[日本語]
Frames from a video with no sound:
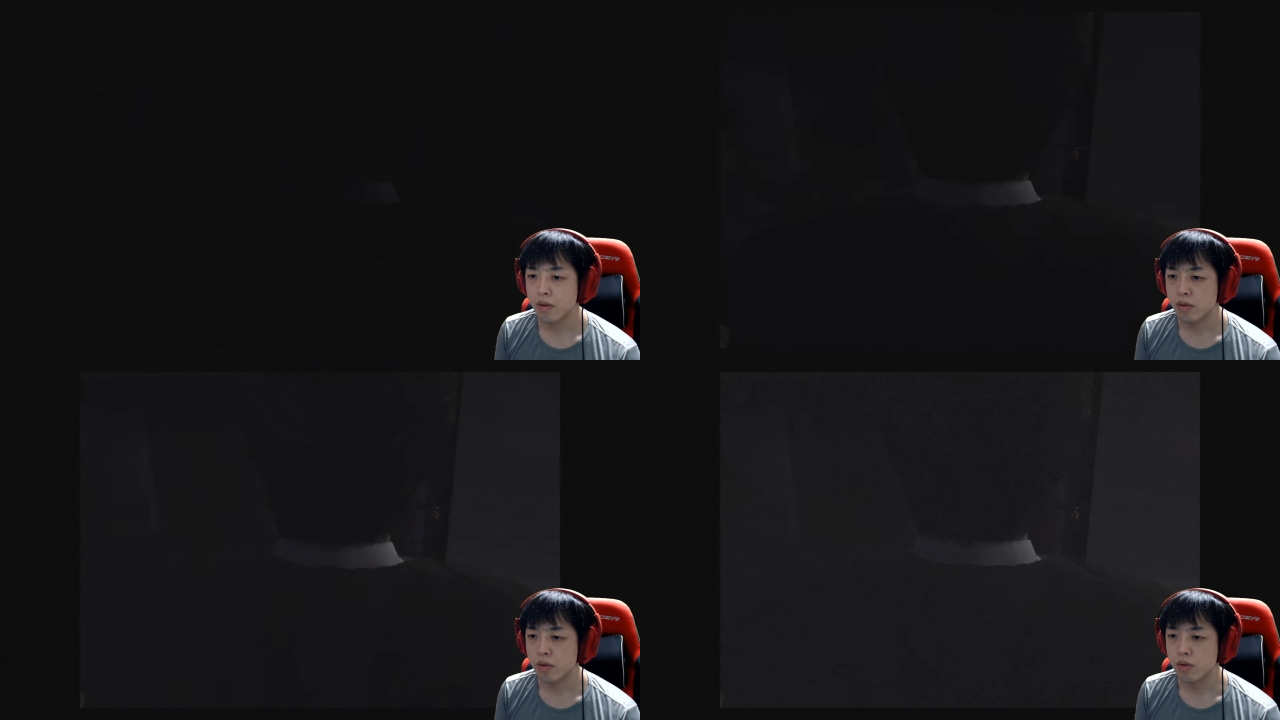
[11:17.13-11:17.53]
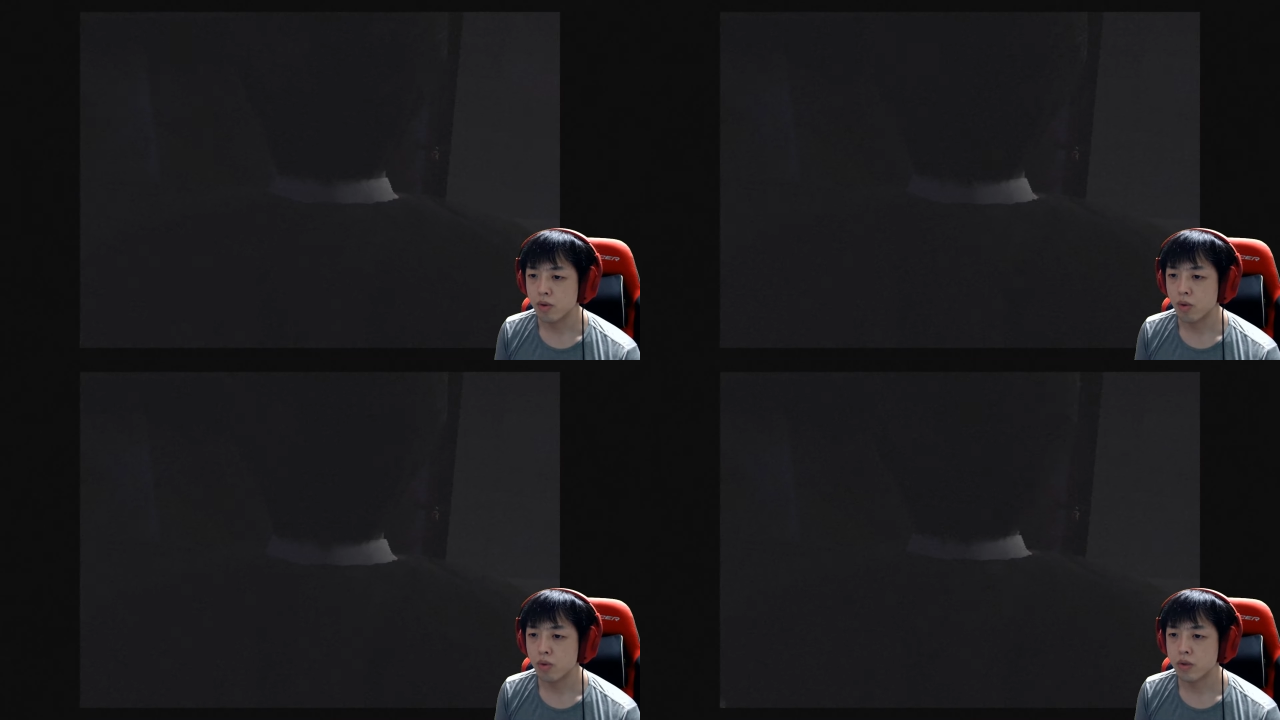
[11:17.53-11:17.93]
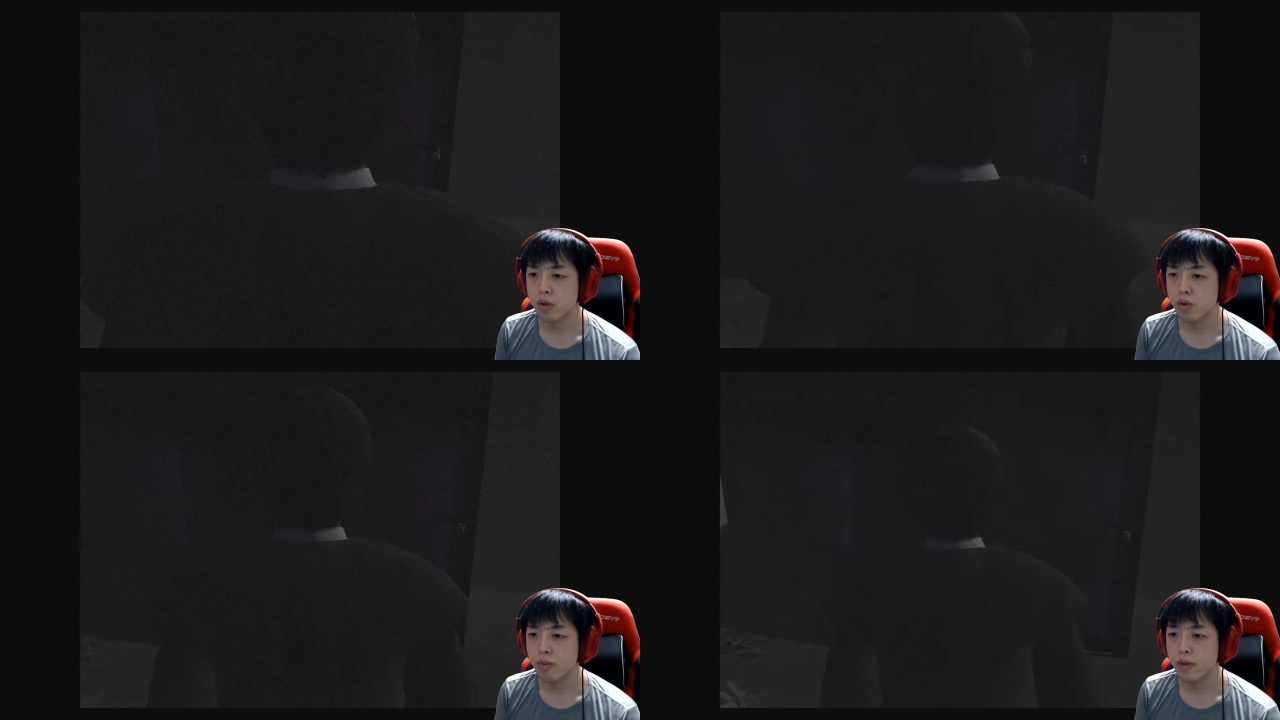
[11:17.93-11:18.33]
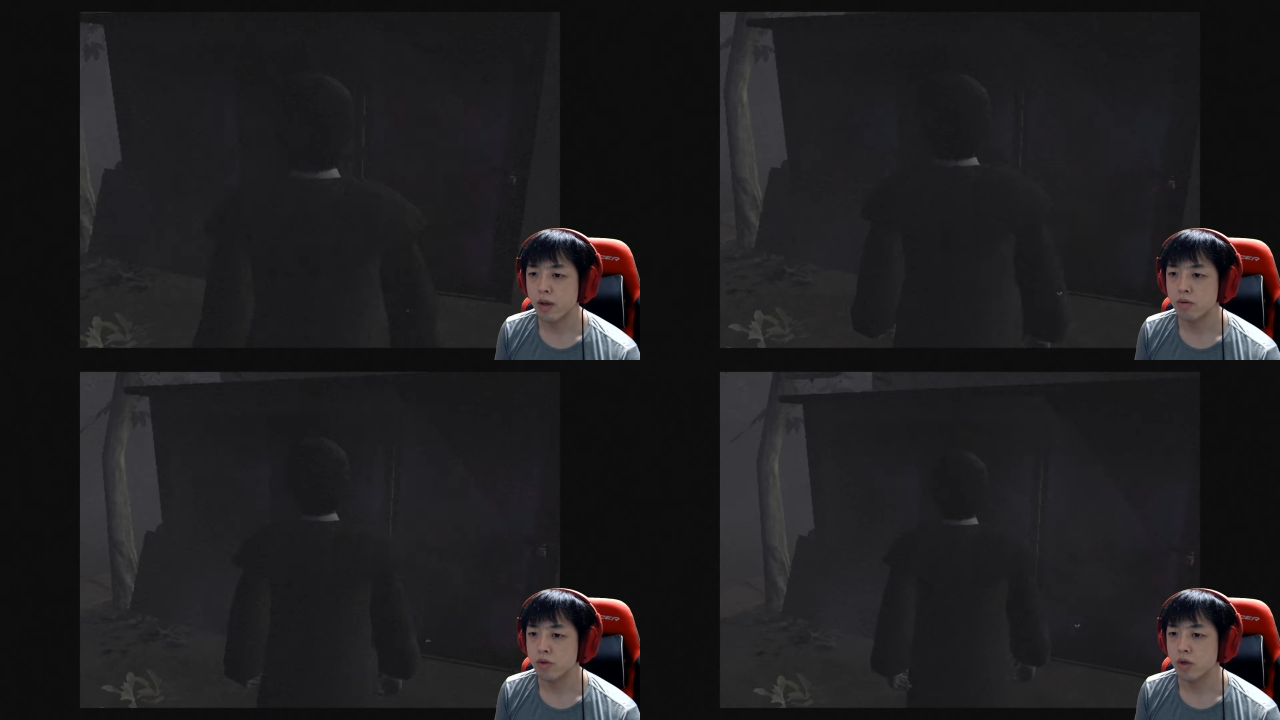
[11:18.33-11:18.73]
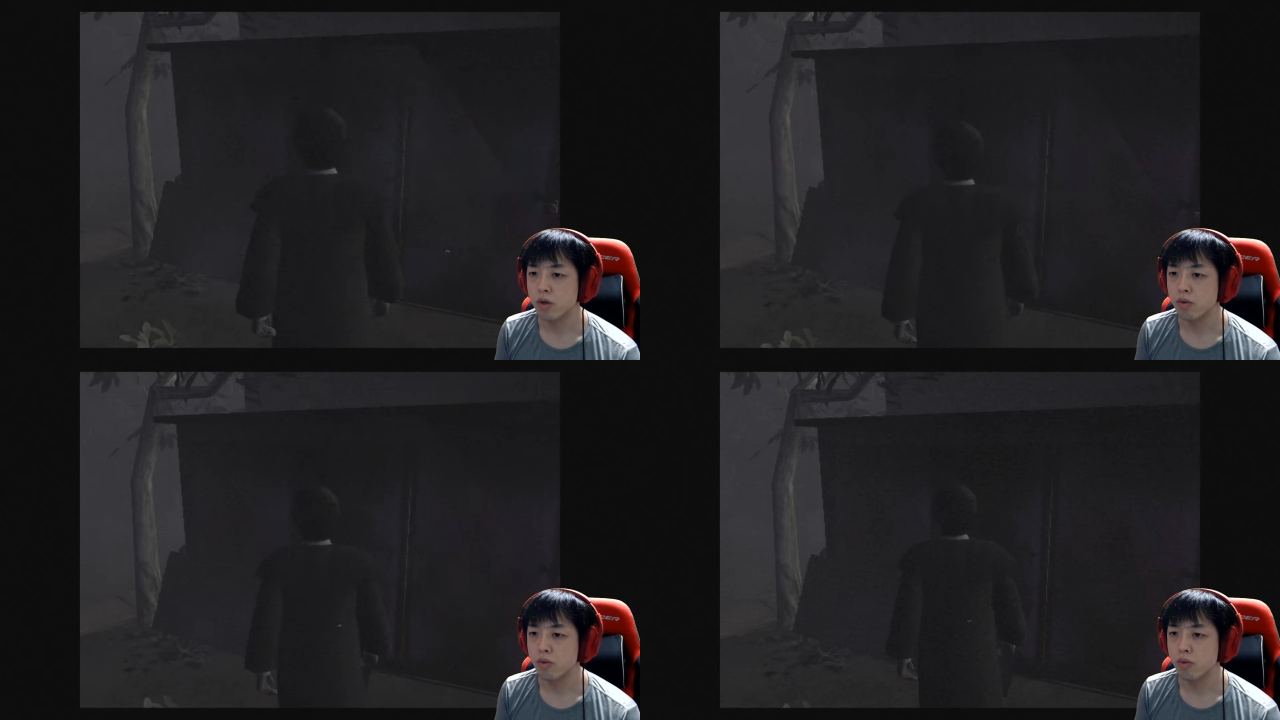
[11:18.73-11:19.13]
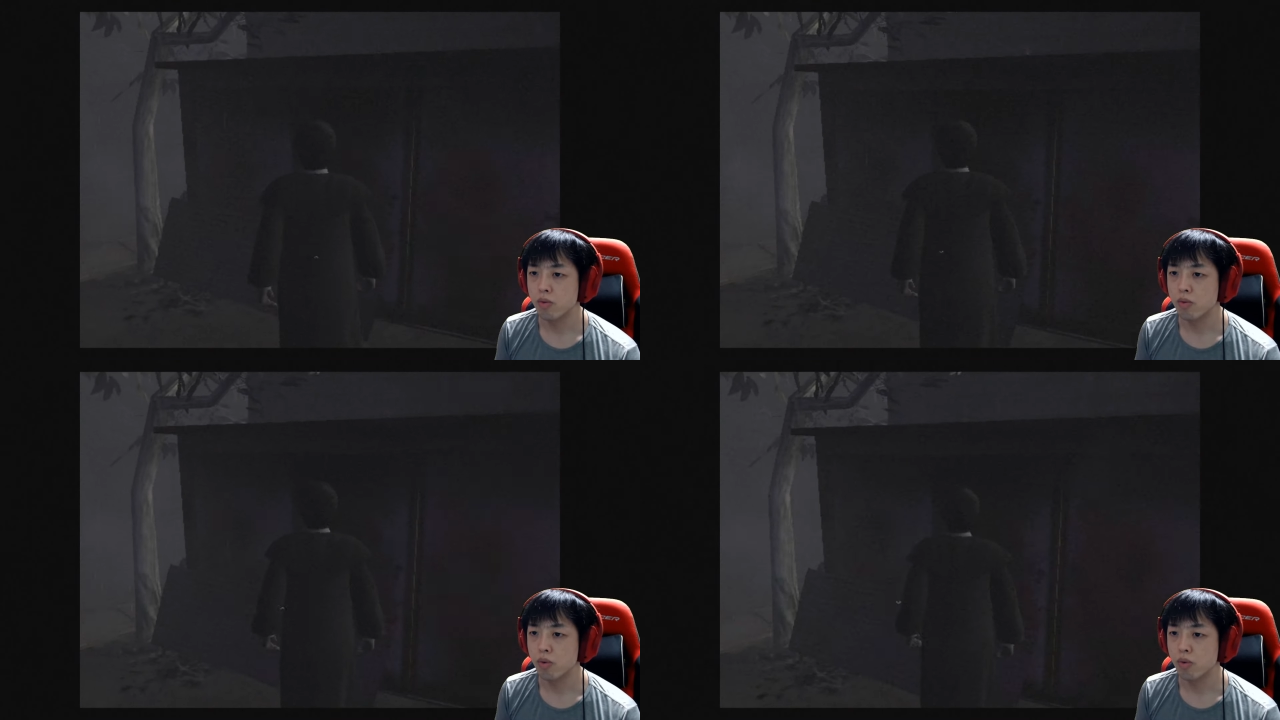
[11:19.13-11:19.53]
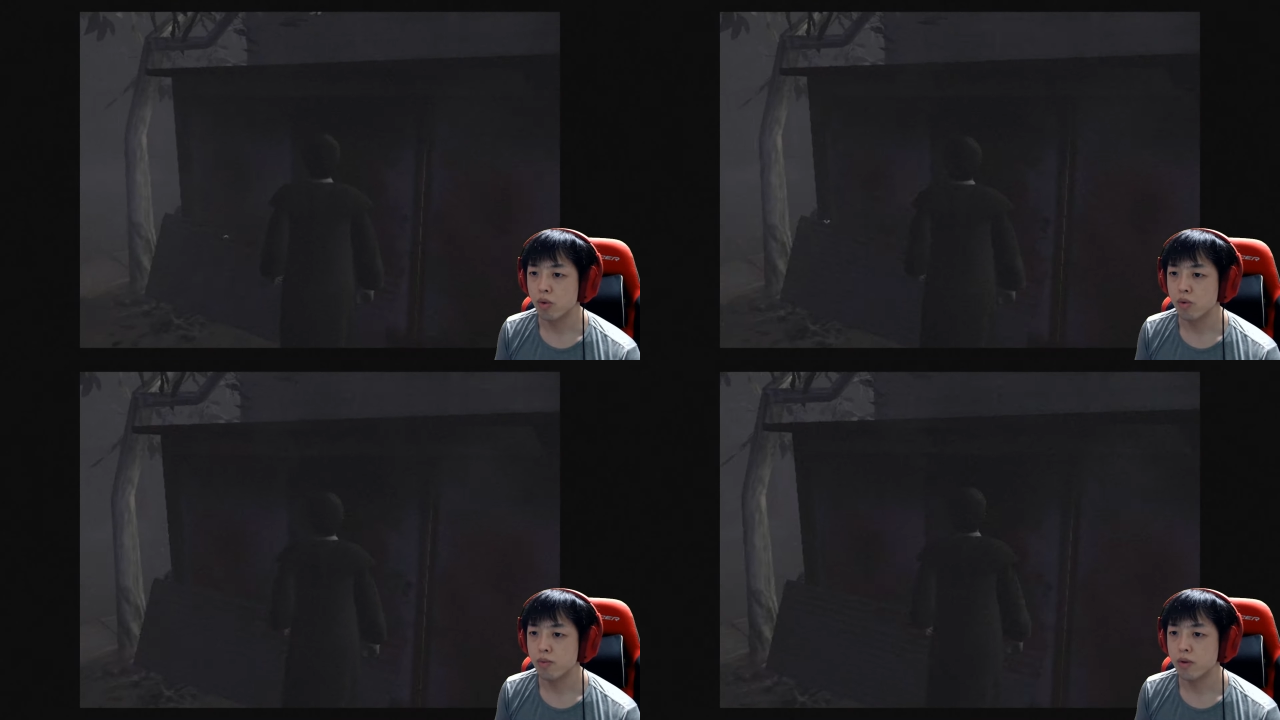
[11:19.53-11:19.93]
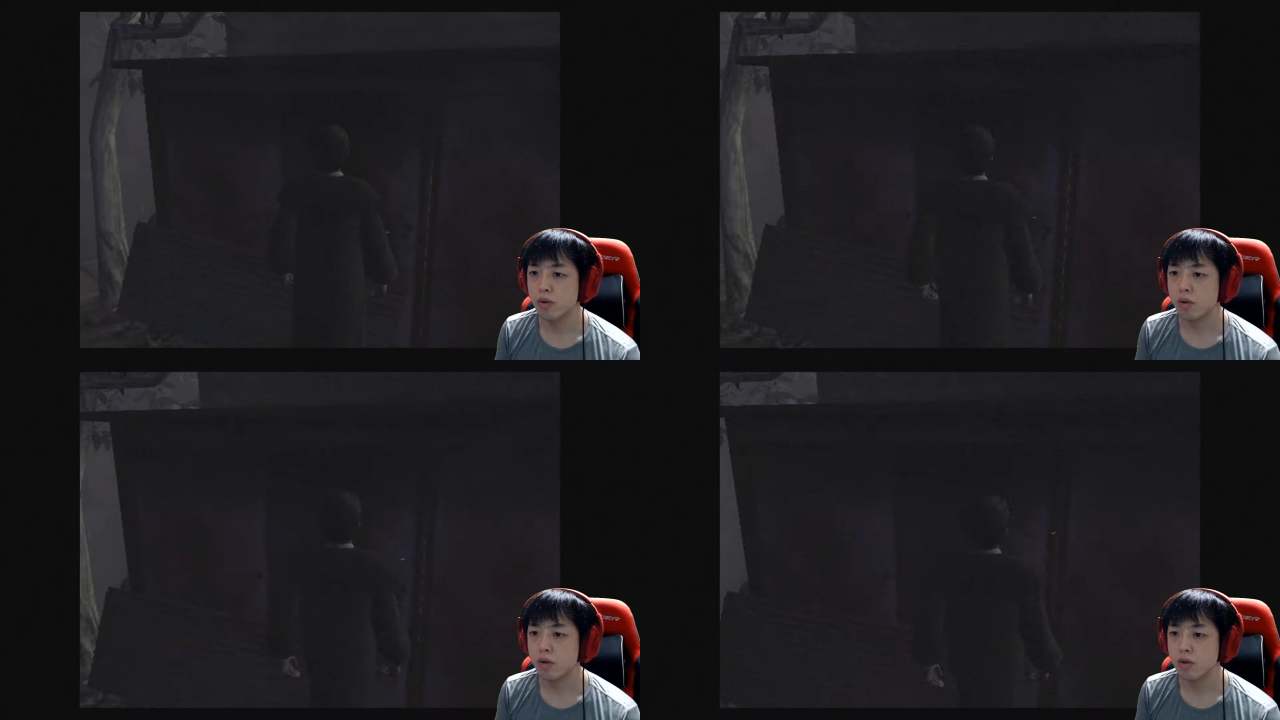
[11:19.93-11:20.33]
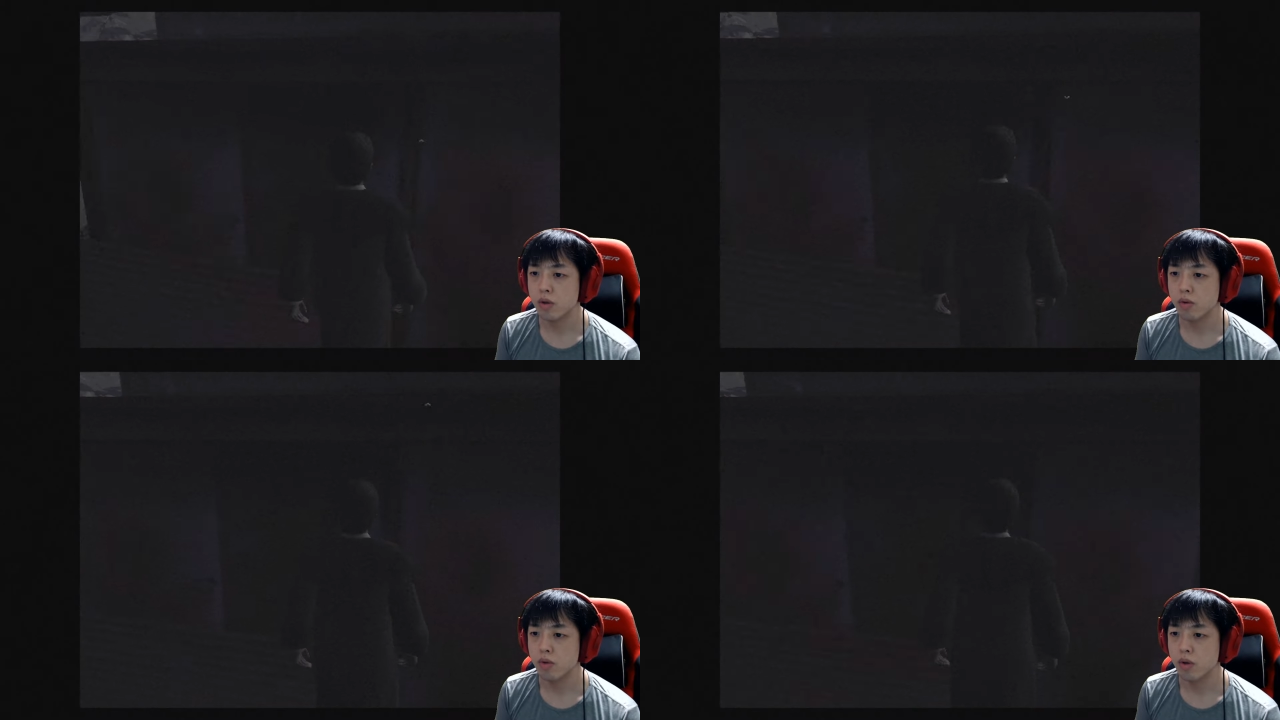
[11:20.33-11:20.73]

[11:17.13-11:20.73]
てかさ、ここさ、登れるんじゃないのほらほら、登れる高さだよね。